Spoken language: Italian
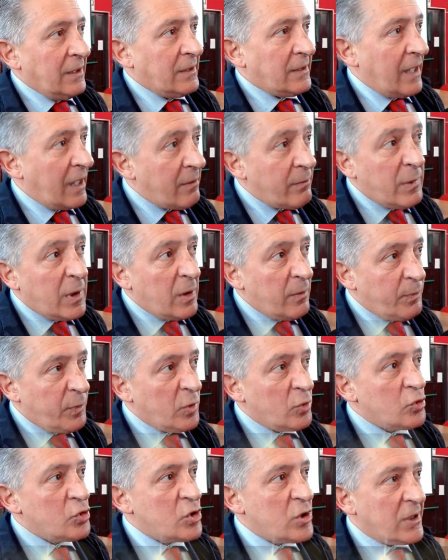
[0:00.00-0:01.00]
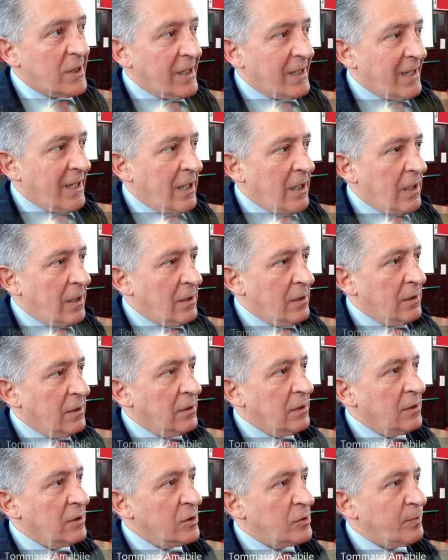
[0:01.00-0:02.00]
In termini più generali
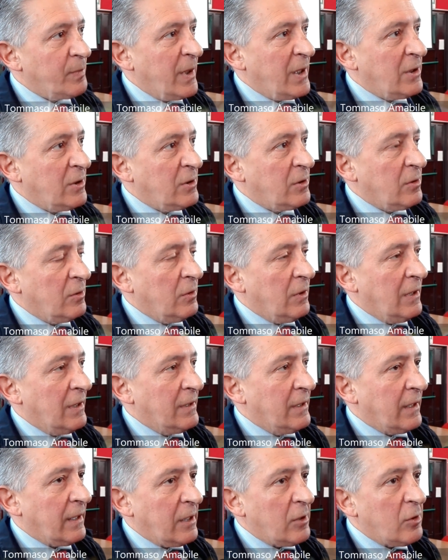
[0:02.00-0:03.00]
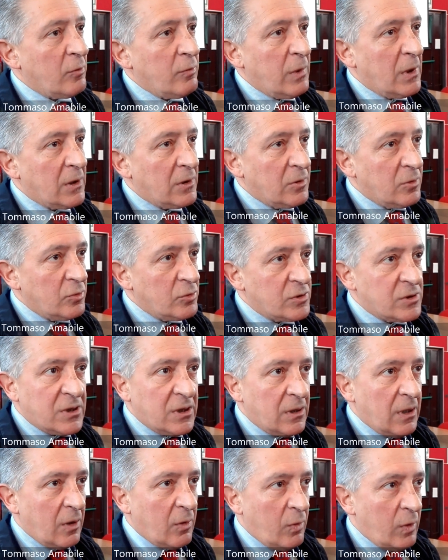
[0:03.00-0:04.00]
rispetto al decreto Balduzzi
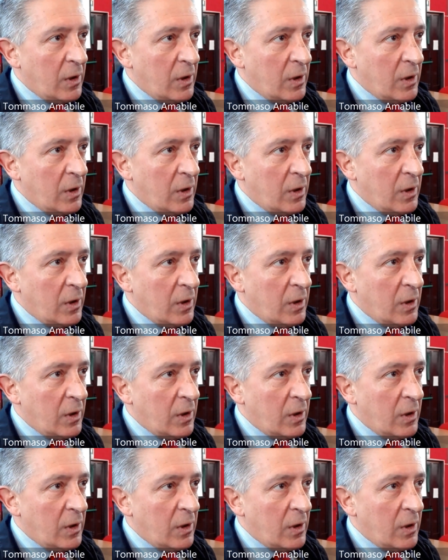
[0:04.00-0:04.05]
che è